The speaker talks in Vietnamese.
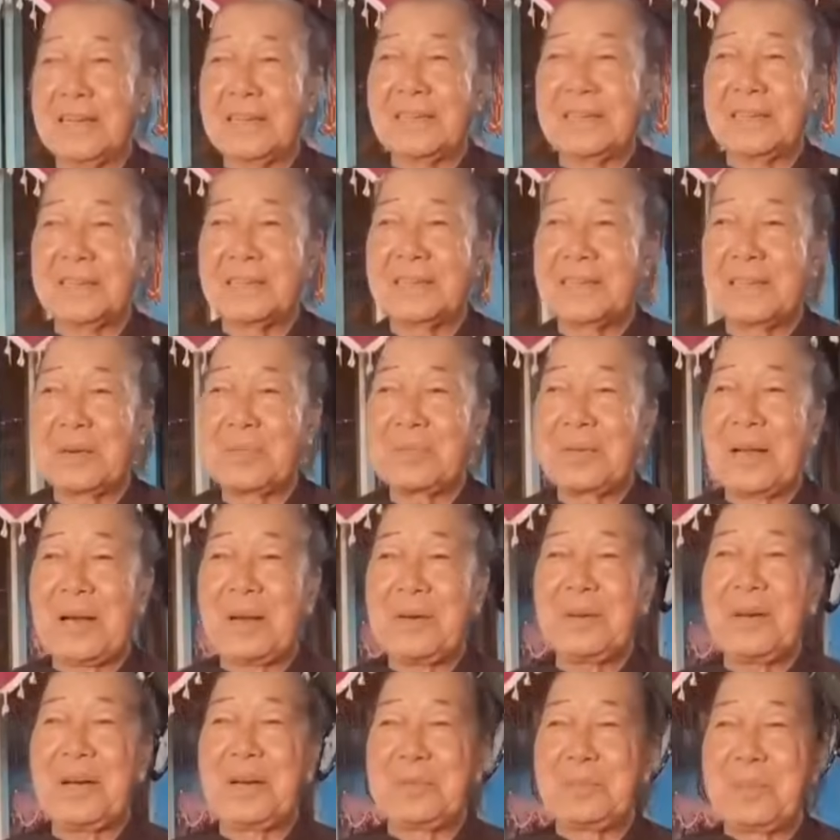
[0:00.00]
sanh độc
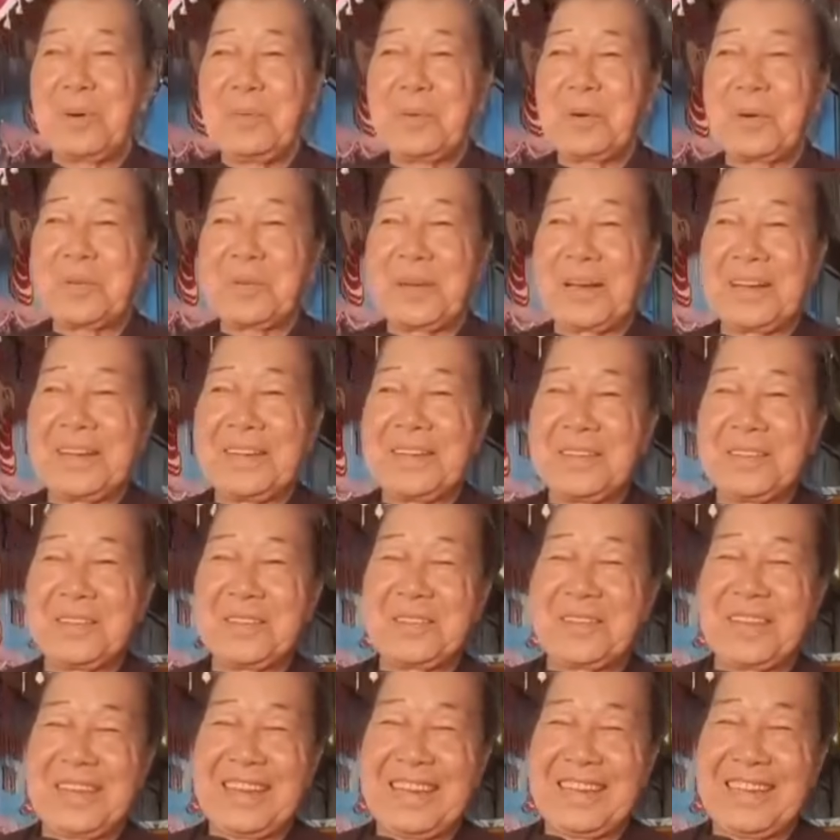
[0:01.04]
đáo à bốn câu này nó
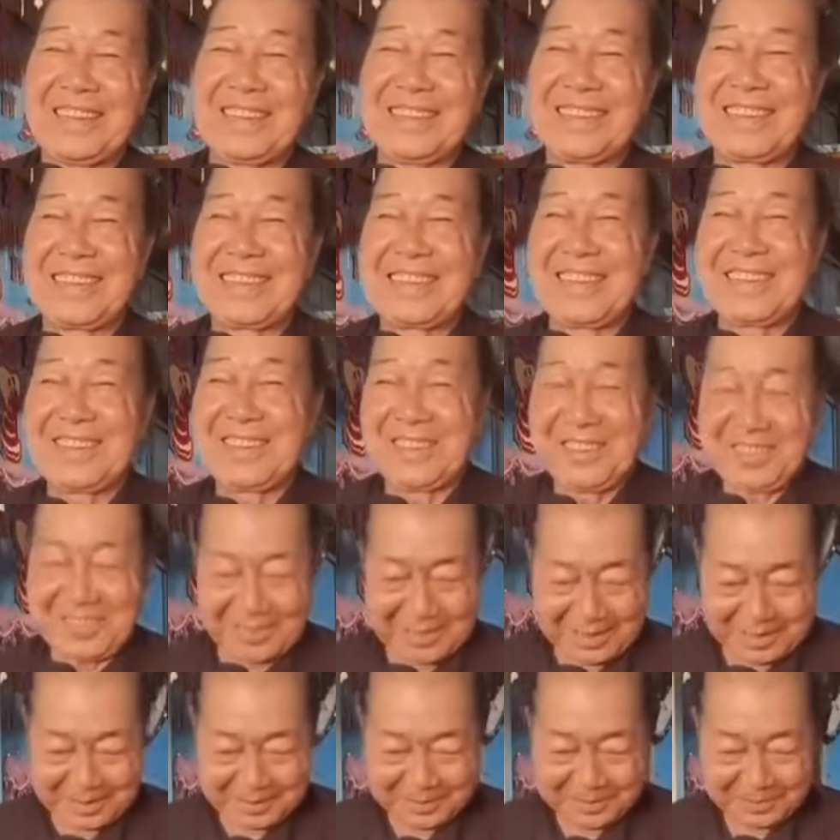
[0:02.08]
thuộc về cái chương trình giải thoát
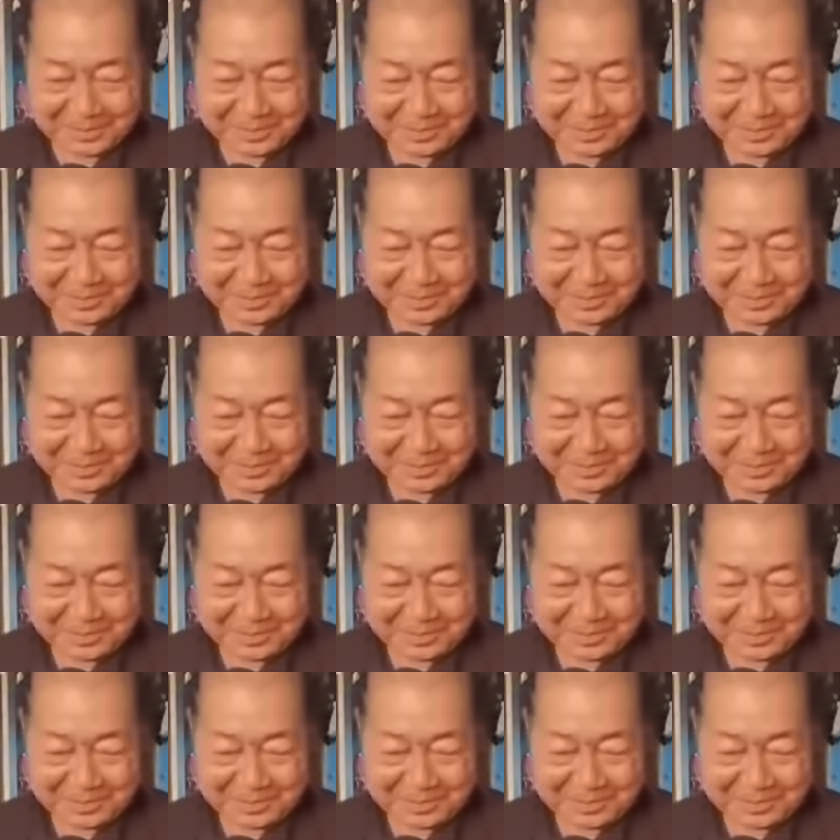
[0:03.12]
rồi đó